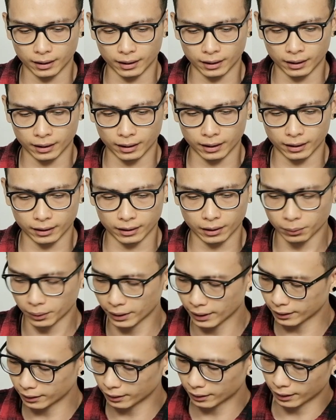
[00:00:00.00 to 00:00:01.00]
à, đầu
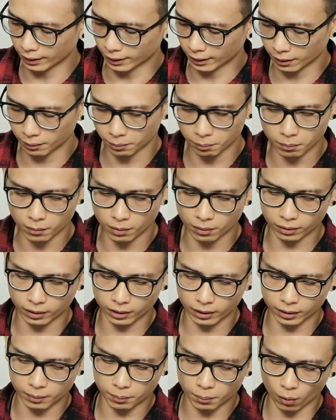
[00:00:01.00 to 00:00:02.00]
tiên thì cái,
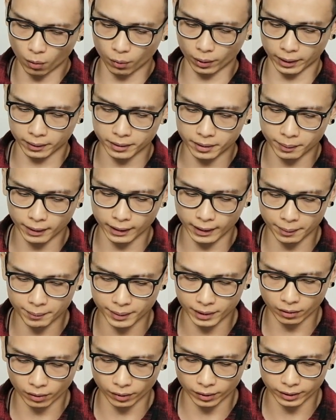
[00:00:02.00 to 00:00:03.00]
cái cái bộ này như ban nãy
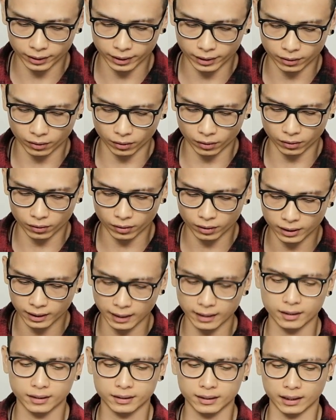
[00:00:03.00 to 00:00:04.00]
mình nói ấy, thì nó
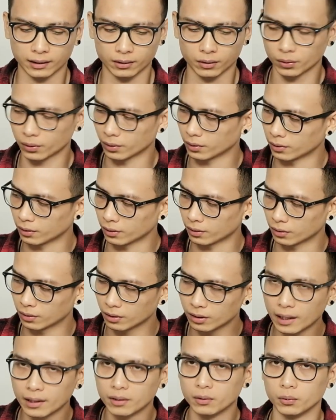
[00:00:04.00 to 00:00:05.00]
khá đơn giản thôi
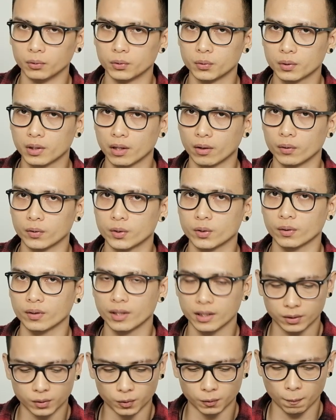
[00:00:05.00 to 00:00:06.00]
đầy đủ nhu cầu cho
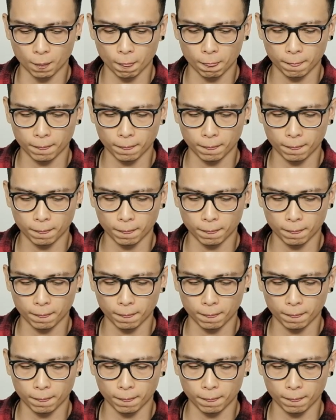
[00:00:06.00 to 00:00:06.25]
người dùng à,